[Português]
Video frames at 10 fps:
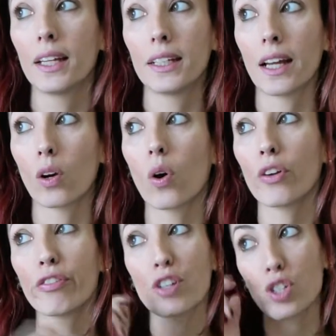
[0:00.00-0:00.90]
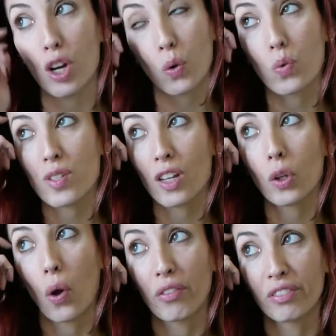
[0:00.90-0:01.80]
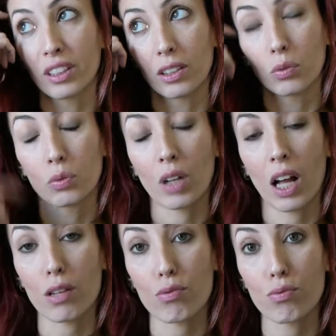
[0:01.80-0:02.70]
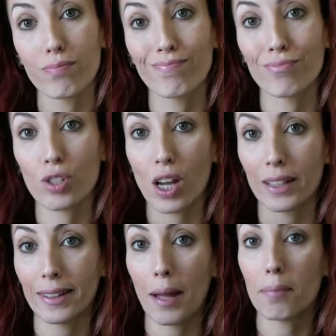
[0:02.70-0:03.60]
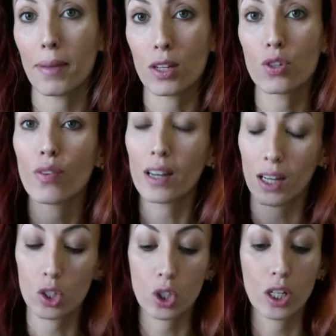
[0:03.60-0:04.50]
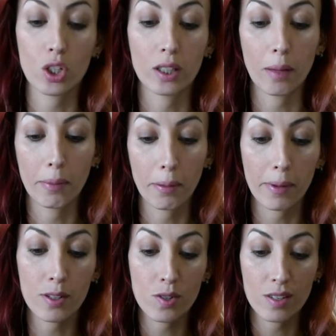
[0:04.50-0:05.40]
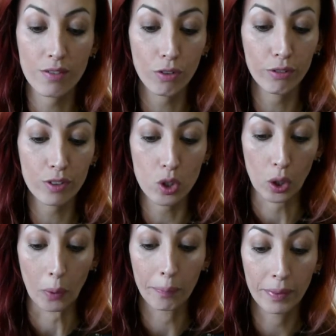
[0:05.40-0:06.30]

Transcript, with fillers: E agora eu fechei com 19, então no caso já tá bem diferente, né? Já tá bem mais desenvolvidinho.